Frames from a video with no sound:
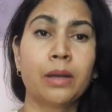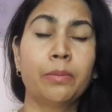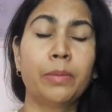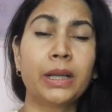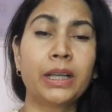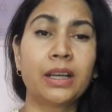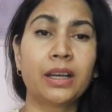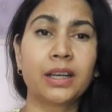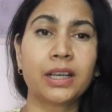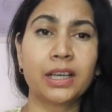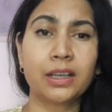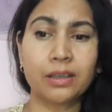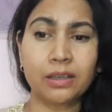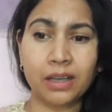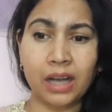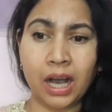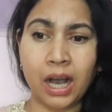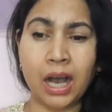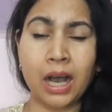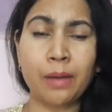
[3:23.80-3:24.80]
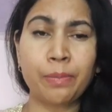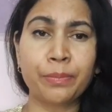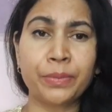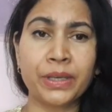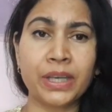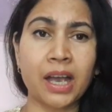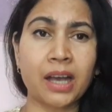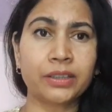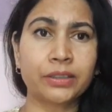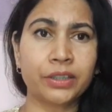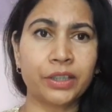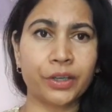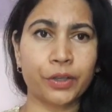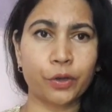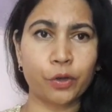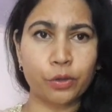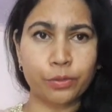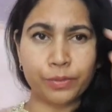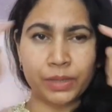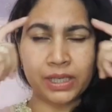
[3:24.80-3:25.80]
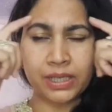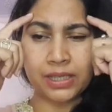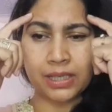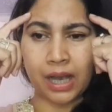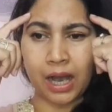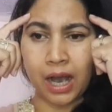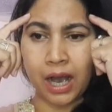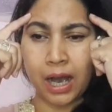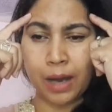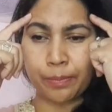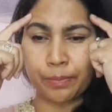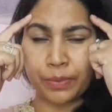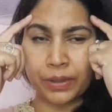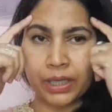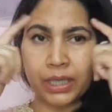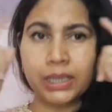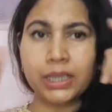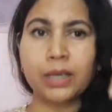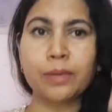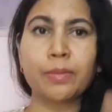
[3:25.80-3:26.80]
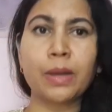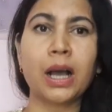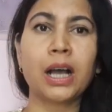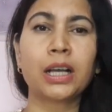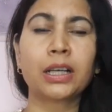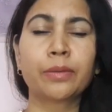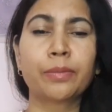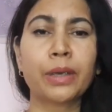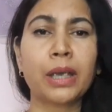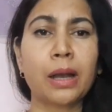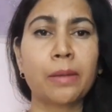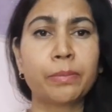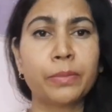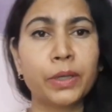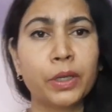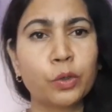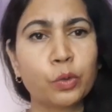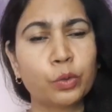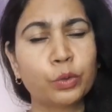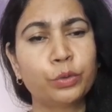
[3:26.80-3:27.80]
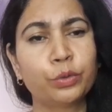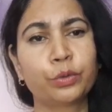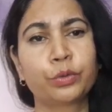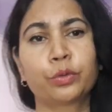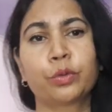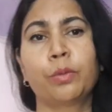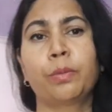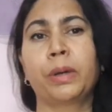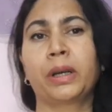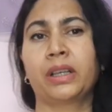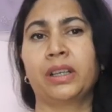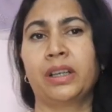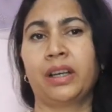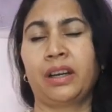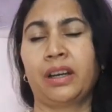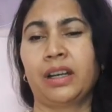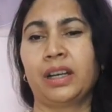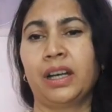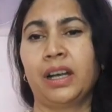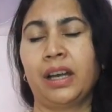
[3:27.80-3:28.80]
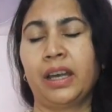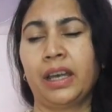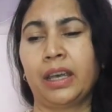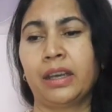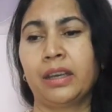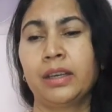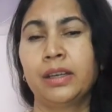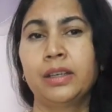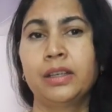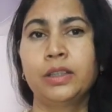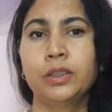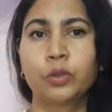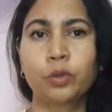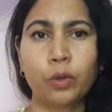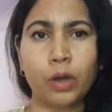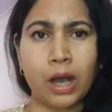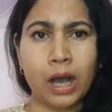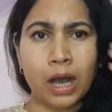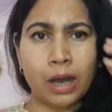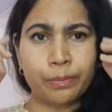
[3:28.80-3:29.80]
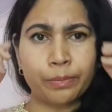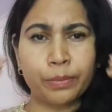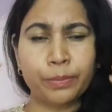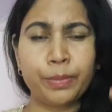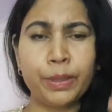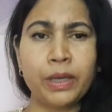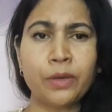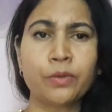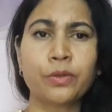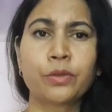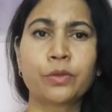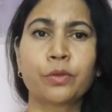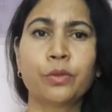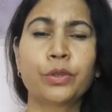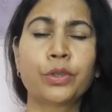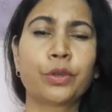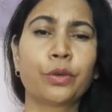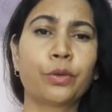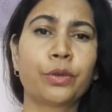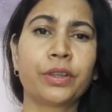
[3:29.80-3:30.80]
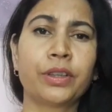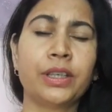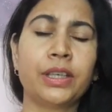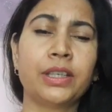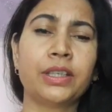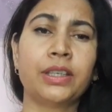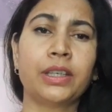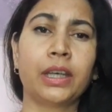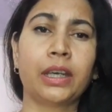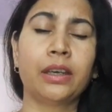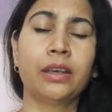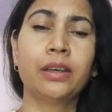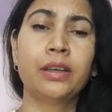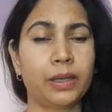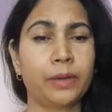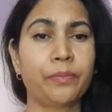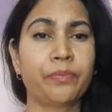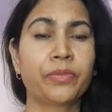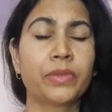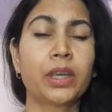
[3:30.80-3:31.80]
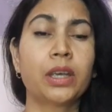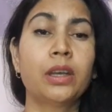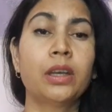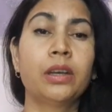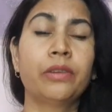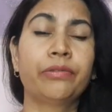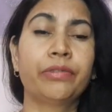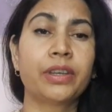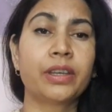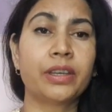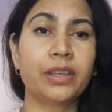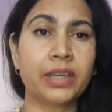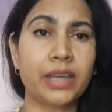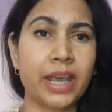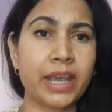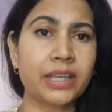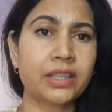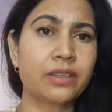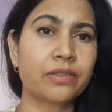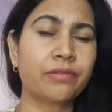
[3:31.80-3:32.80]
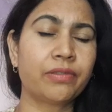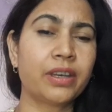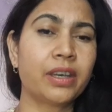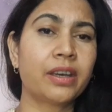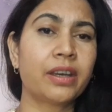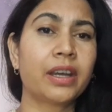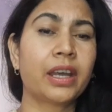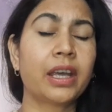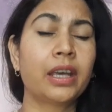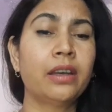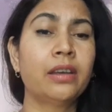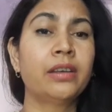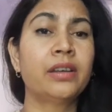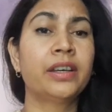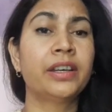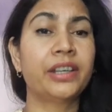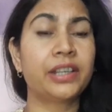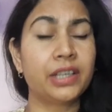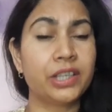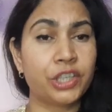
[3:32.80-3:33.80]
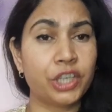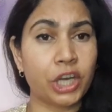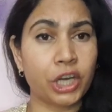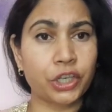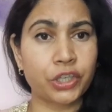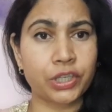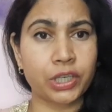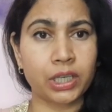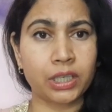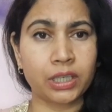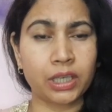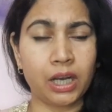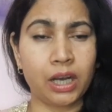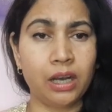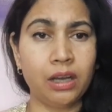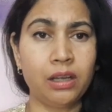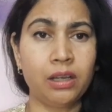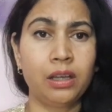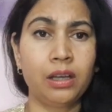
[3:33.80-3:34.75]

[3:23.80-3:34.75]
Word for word: बट अगर आप याद करो मीन्स आपके दिमाग में आपने खुद उसको पकड़ रखा है तो आप भी उसको छोड़ दीजिए फिर नेक्स्ट फियर है रिजेक्शन का